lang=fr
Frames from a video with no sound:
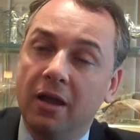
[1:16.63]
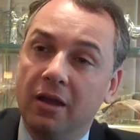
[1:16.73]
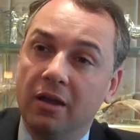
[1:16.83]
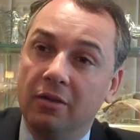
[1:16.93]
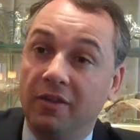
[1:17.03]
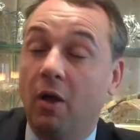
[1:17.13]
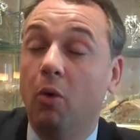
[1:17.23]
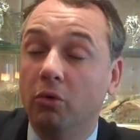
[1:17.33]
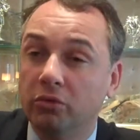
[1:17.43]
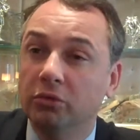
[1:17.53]
euh, enfin
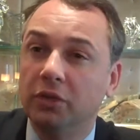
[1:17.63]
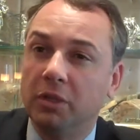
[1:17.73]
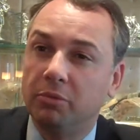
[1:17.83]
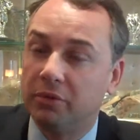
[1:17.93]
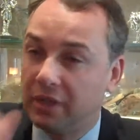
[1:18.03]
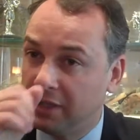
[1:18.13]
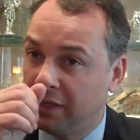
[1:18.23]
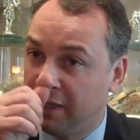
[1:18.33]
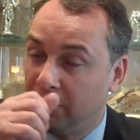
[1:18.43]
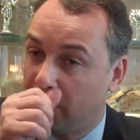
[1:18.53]
11 nouveaux députés,
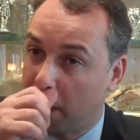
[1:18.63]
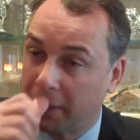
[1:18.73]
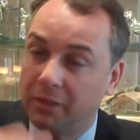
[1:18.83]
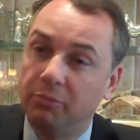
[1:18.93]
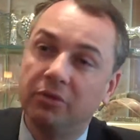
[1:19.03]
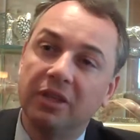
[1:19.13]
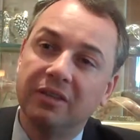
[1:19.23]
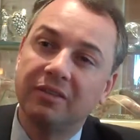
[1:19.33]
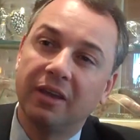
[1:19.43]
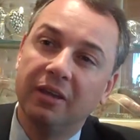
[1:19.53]
et il y aura un député qui
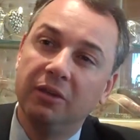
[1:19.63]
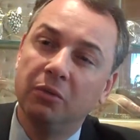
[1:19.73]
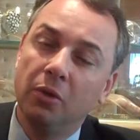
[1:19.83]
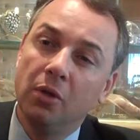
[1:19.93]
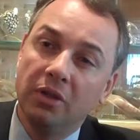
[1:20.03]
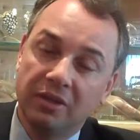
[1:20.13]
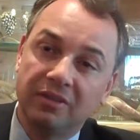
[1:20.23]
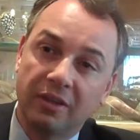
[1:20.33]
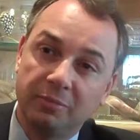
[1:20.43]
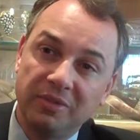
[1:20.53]
sera élu, qui
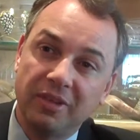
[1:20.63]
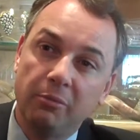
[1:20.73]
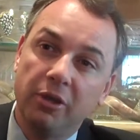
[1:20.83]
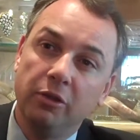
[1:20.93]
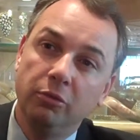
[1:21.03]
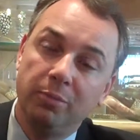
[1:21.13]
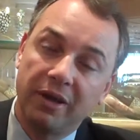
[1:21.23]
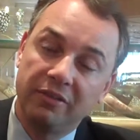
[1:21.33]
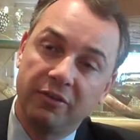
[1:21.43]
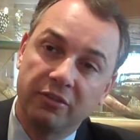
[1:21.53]
sera spécialement élu par
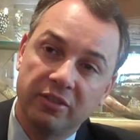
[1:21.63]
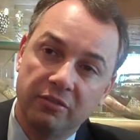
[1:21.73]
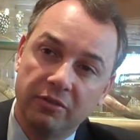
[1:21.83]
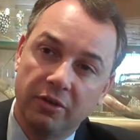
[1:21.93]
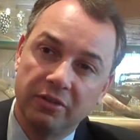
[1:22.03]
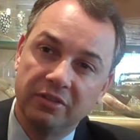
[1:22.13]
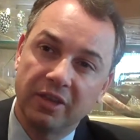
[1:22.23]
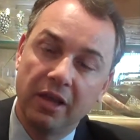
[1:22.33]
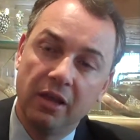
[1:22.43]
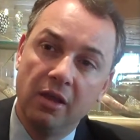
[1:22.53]
les Français vivant en
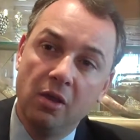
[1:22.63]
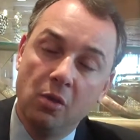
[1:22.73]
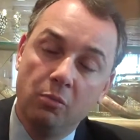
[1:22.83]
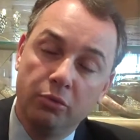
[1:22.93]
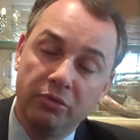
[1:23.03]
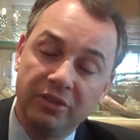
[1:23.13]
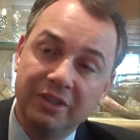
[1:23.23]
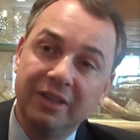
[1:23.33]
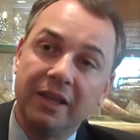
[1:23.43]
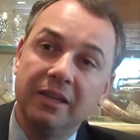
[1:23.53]
Israël, plus
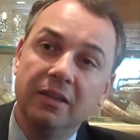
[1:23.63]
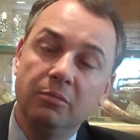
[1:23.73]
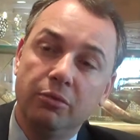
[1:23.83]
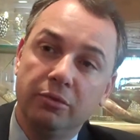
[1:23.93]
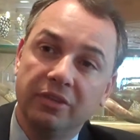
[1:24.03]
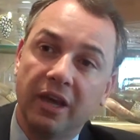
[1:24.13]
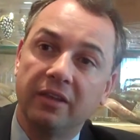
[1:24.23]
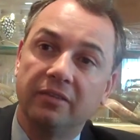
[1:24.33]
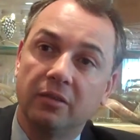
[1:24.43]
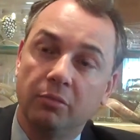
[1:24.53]
Italie, plus
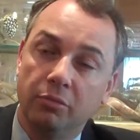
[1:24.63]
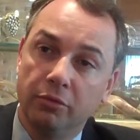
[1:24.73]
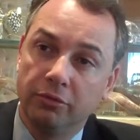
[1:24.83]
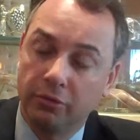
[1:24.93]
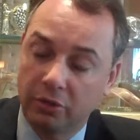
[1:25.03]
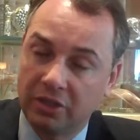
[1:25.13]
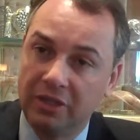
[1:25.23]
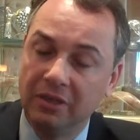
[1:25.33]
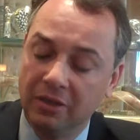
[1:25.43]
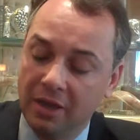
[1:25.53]
Grèce, plus
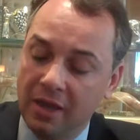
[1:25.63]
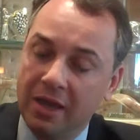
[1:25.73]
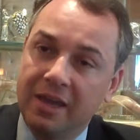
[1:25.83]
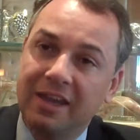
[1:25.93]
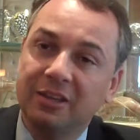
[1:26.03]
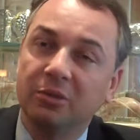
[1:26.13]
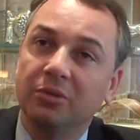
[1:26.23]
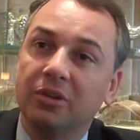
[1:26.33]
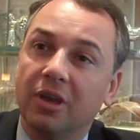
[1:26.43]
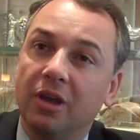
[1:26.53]
Turquie et
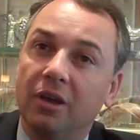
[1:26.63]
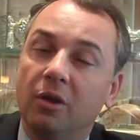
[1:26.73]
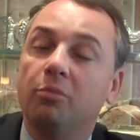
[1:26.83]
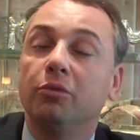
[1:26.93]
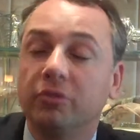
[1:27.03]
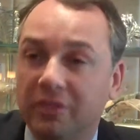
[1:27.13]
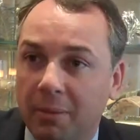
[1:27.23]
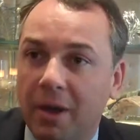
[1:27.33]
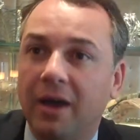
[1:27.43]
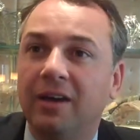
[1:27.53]
donc euh, plus
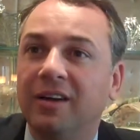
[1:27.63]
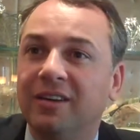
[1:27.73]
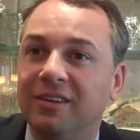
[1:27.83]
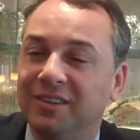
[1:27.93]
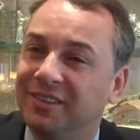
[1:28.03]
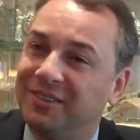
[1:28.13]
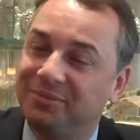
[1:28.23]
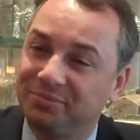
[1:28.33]
Saint-Marin, euh,